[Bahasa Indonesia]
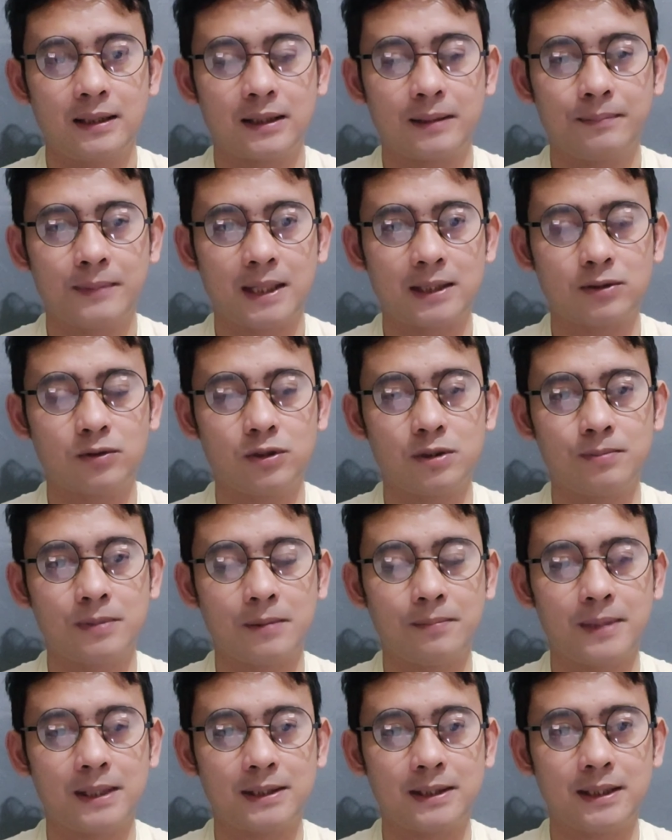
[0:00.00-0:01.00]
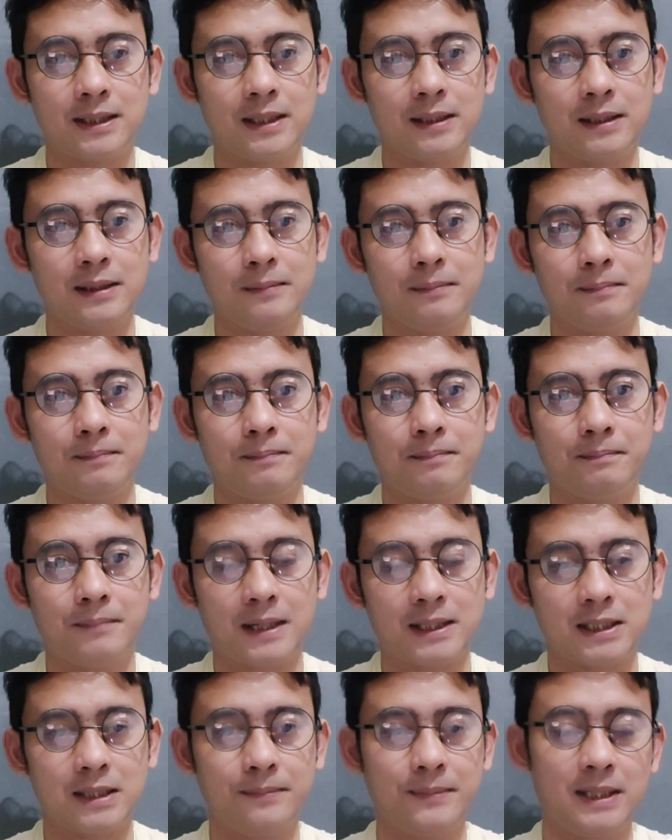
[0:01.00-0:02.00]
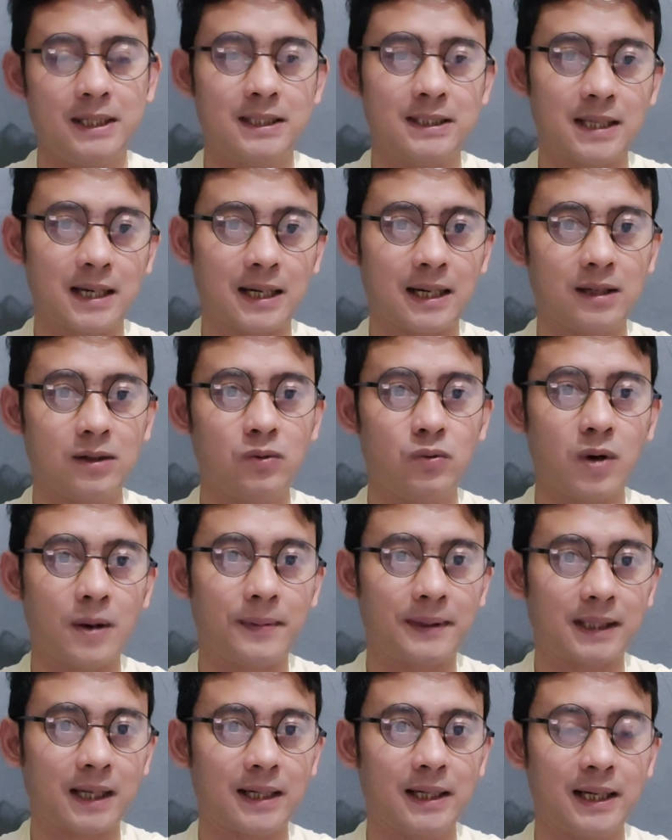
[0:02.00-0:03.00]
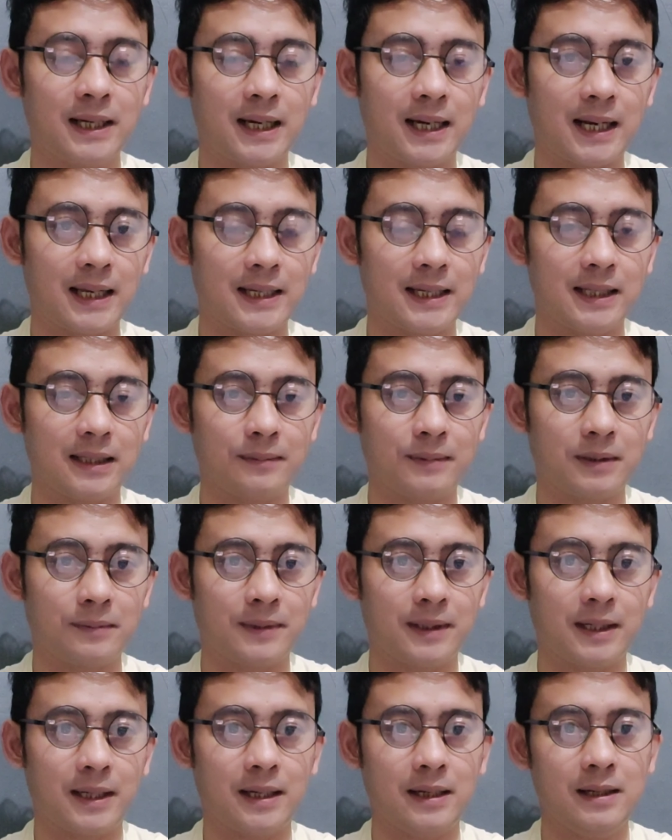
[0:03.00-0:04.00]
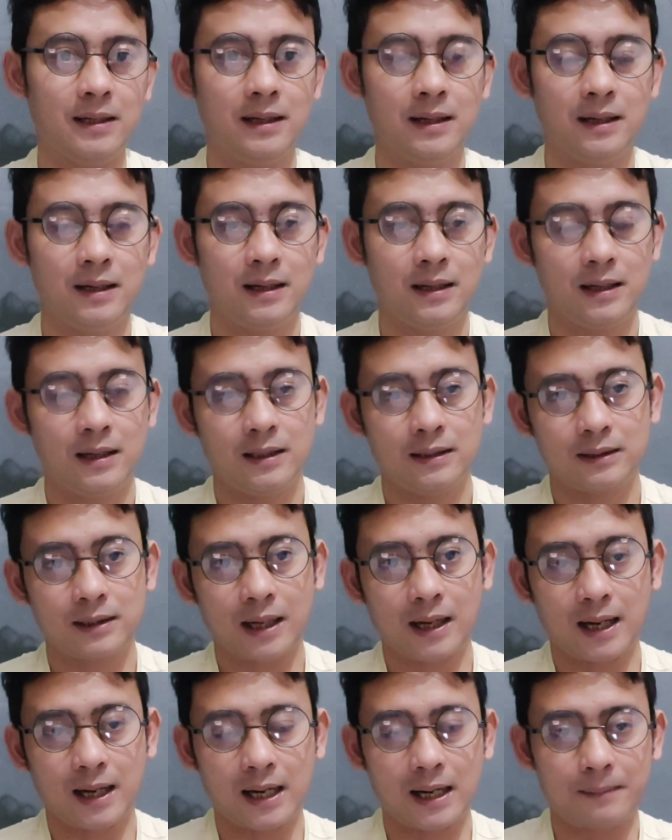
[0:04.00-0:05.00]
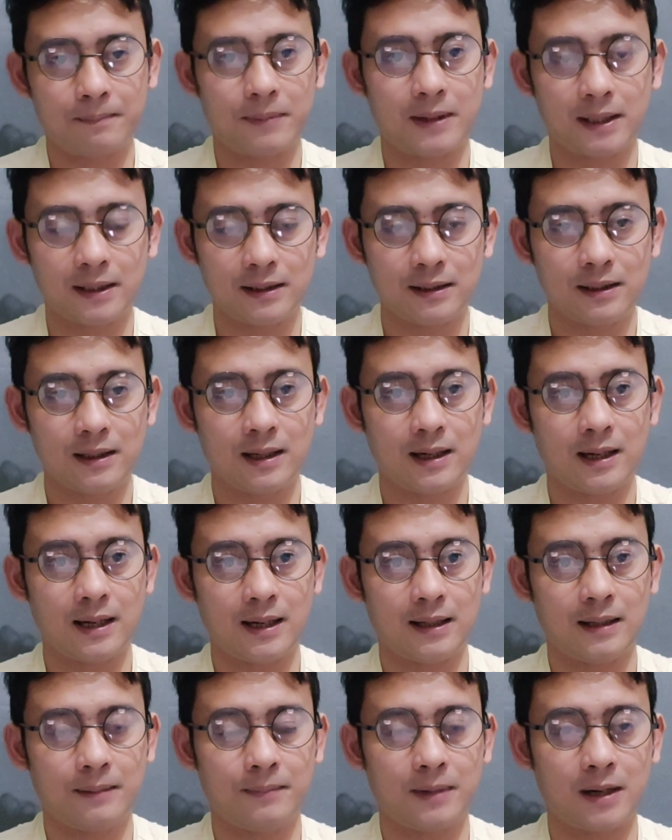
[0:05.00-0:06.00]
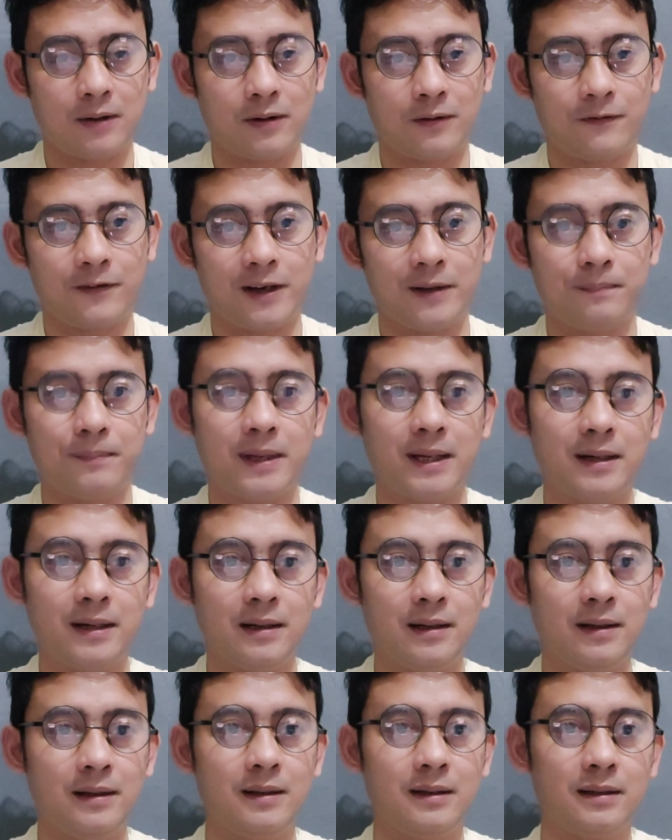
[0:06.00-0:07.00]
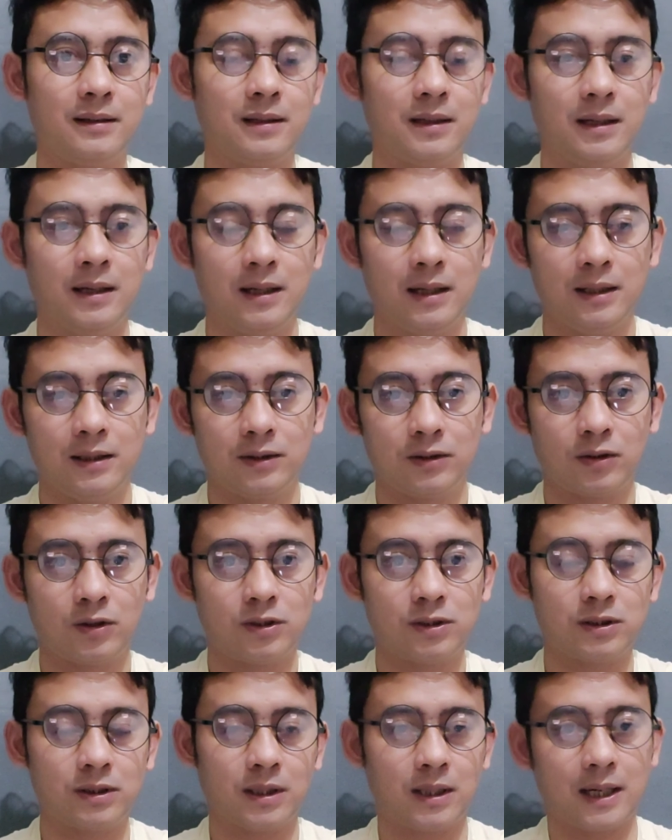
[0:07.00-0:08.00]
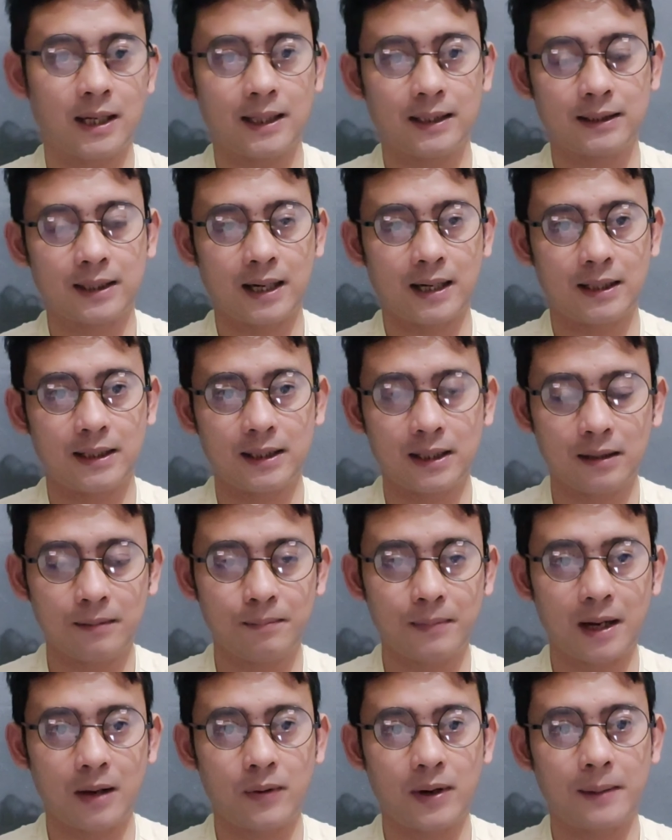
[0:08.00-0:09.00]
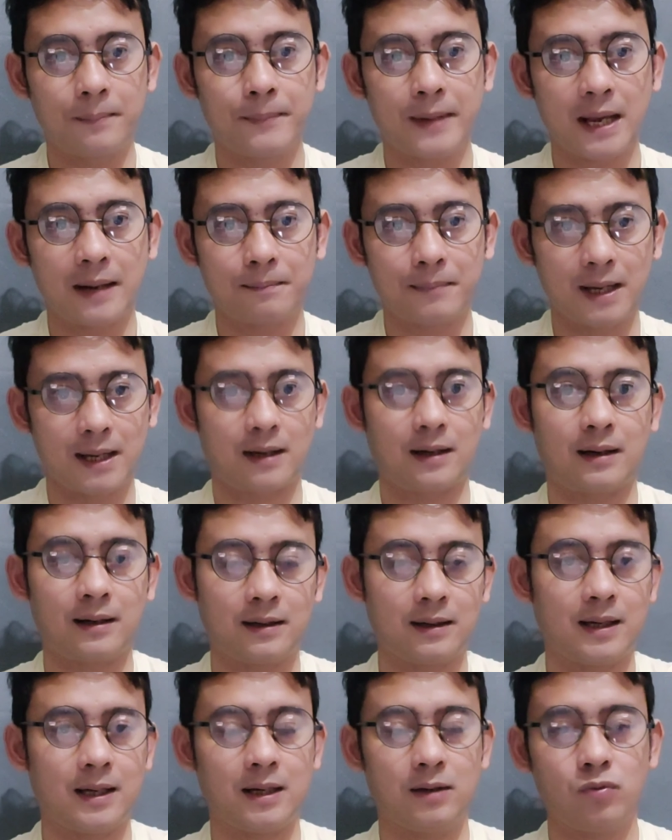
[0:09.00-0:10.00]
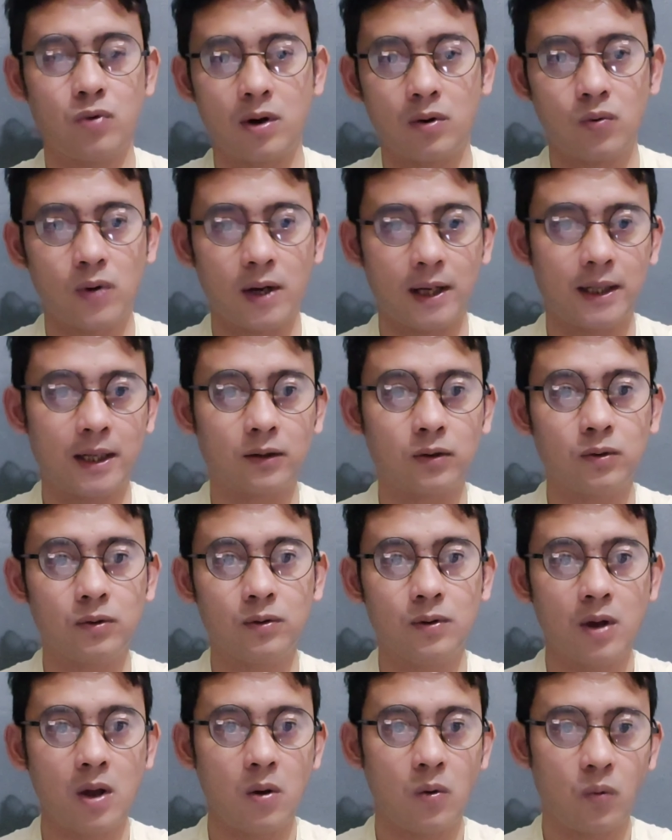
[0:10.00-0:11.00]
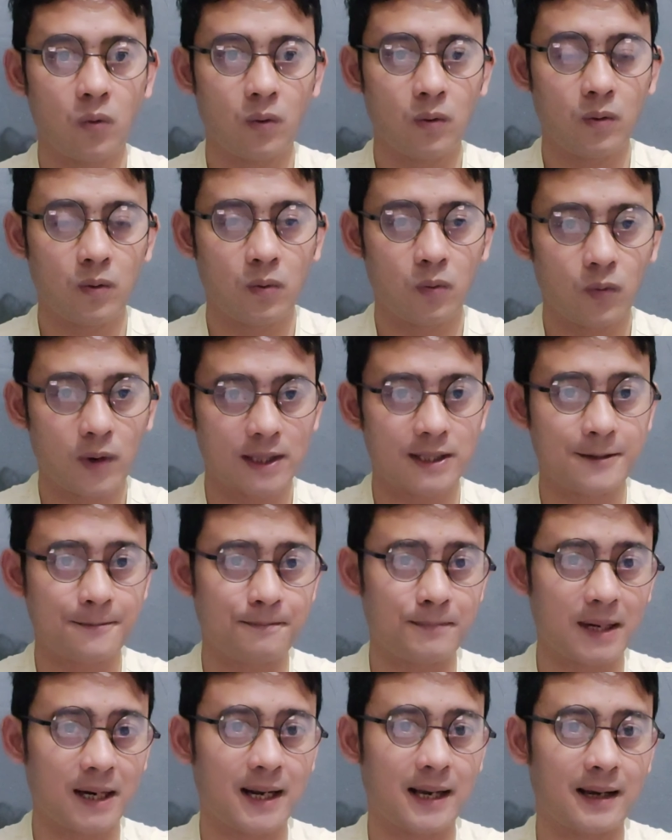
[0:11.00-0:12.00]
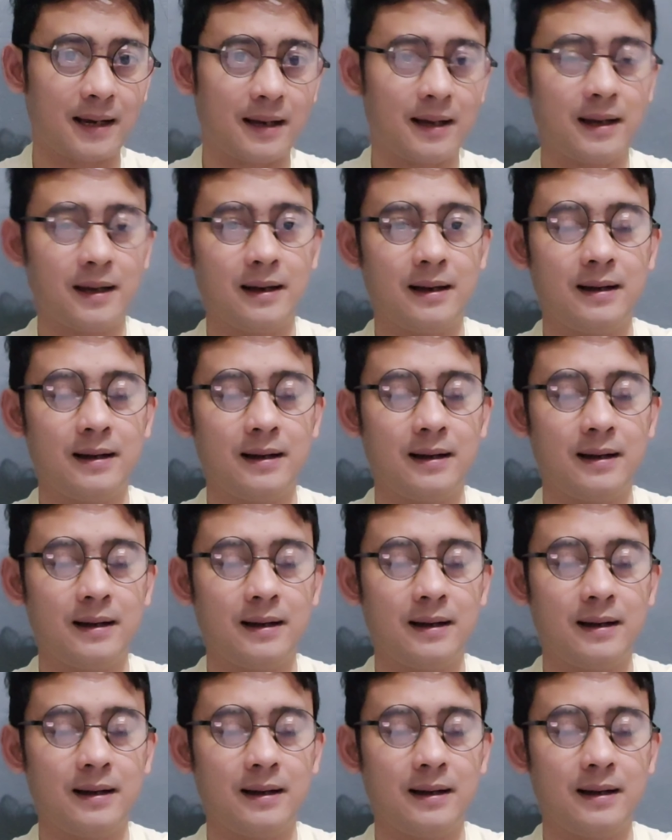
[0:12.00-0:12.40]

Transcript: timnas U19 ini masih menyisakan dua pertandingan lagi ya teman-teman ya. Tanggal 8 ada melawan Filipina, terus laga terakhir melawan Myanmar. Nah, dua-duanya tuh wajib menang